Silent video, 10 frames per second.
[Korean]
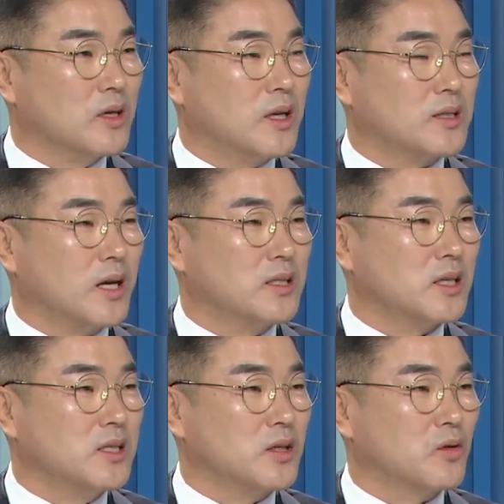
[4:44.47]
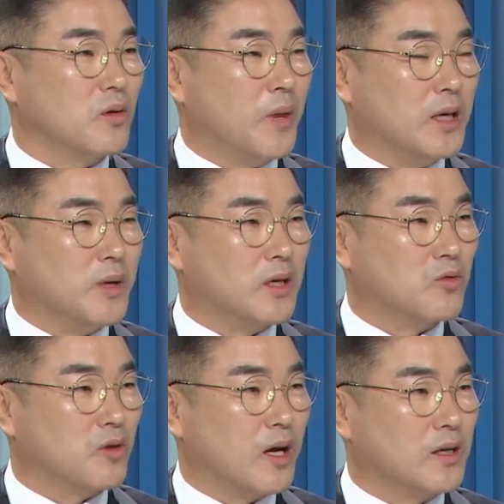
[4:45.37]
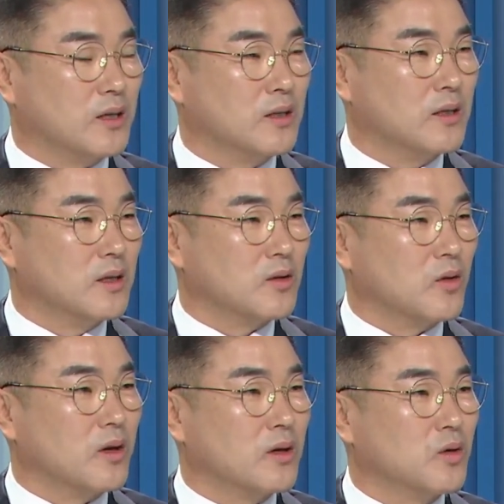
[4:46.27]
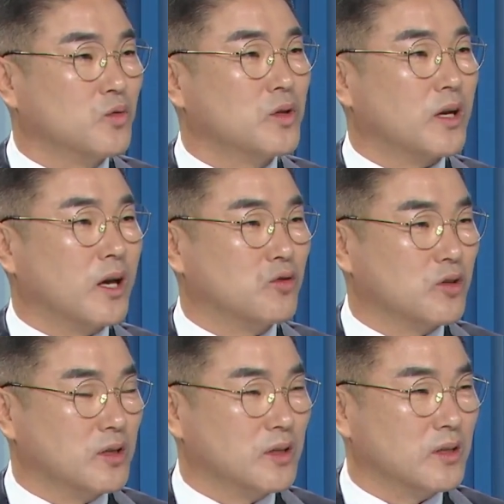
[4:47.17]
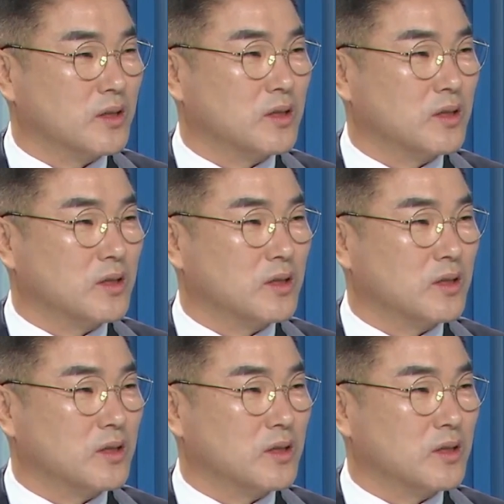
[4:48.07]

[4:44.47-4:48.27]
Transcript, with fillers: 이렇게 사회적 인식도 많이 바뀌었구나 하는 또 우대를 해주는 음.